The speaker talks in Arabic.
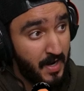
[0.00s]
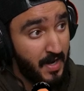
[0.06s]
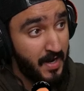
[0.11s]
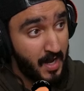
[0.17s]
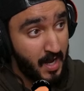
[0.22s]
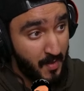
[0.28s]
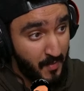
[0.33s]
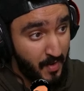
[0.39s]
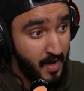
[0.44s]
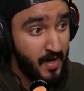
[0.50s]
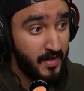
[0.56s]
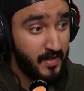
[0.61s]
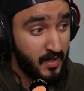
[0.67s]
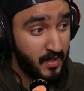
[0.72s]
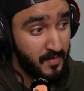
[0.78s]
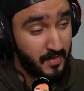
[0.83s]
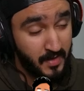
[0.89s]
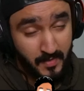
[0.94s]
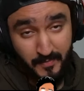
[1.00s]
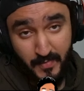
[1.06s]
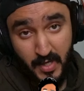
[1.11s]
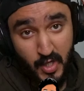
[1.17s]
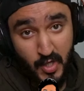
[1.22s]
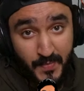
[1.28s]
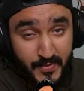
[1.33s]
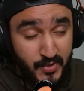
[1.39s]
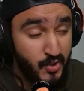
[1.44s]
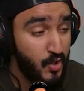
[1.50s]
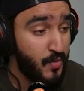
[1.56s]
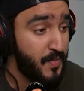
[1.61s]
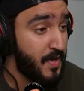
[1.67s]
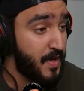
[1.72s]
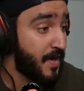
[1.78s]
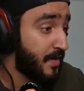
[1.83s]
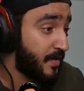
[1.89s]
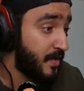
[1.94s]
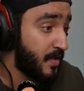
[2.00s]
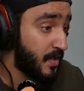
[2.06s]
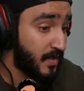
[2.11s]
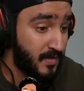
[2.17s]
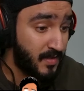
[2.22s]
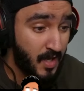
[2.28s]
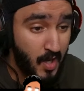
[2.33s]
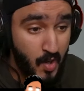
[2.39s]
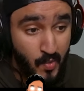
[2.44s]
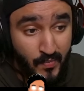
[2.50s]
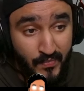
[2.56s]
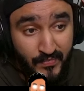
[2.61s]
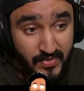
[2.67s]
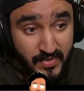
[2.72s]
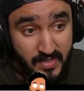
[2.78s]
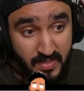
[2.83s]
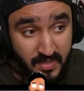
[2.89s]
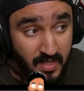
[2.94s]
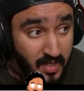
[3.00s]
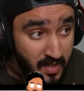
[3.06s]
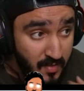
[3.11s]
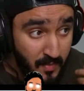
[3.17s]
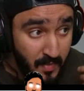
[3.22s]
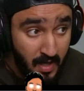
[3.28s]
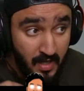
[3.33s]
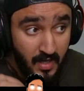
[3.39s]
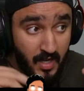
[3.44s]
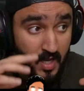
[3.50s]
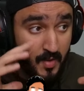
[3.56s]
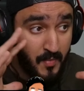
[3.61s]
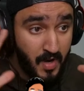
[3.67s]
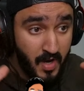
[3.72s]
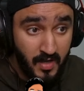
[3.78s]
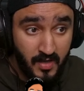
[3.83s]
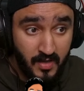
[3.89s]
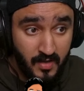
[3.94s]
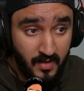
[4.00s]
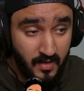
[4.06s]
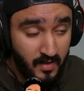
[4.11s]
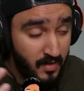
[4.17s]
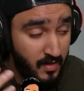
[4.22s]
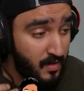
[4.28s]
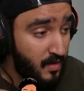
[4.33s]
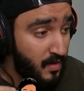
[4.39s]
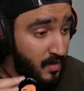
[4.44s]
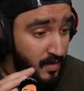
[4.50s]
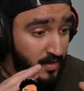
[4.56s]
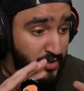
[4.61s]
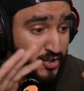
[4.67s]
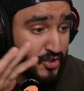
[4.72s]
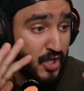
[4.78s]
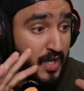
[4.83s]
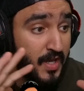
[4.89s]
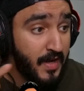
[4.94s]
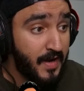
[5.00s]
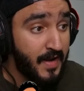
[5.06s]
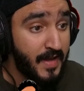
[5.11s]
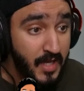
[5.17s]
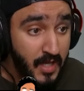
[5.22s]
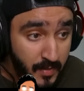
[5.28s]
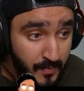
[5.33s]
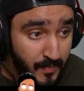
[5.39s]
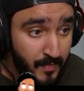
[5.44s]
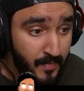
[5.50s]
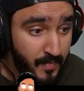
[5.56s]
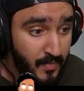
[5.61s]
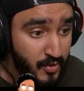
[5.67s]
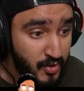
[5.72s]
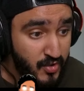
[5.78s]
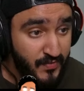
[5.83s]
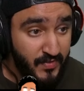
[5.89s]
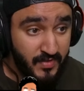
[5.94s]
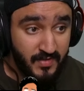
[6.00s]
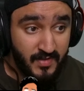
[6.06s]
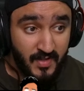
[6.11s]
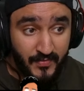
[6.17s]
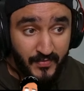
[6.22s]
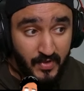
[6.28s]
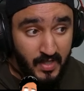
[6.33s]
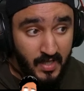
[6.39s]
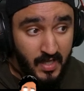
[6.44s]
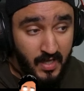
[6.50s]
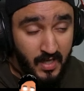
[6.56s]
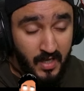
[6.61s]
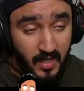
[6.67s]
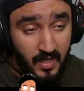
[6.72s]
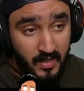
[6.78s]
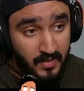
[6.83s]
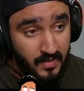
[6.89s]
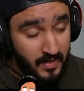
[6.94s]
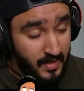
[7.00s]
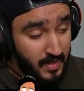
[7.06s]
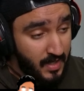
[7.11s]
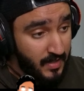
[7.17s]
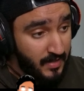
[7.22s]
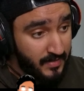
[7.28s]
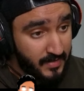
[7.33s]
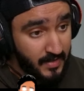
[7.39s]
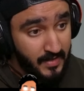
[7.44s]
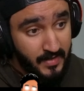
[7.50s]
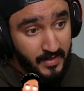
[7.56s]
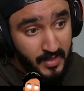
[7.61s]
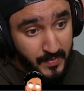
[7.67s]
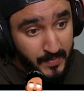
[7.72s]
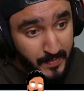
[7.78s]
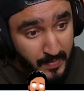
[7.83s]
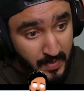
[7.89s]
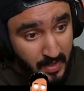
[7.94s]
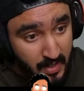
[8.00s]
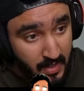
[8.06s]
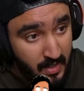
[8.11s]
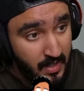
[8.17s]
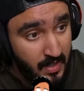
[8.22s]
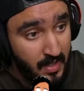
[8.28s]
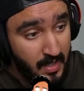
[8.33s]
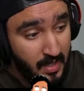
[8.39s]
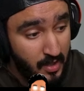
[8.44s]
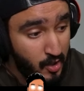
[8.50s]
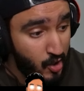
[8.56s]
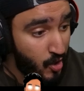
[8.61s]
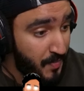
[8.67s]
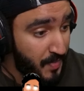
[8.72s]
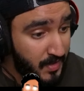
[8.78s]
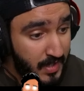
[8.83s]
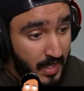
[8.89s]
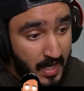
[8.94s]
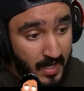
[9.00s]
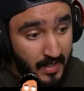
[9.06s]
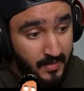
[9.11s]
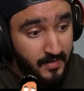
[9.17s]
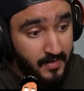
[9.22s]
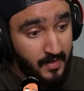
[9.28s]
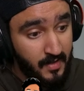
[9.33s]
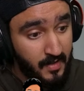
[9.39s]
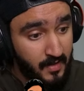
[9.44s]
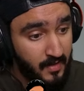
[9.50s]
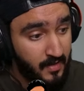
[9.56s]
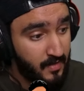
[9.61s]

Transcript: مع الأماكن لبسهم يعني اختيارهم في الزي مع الأماكن شيء رهيب شوف الطفلة انها تضرب لعبتها حتى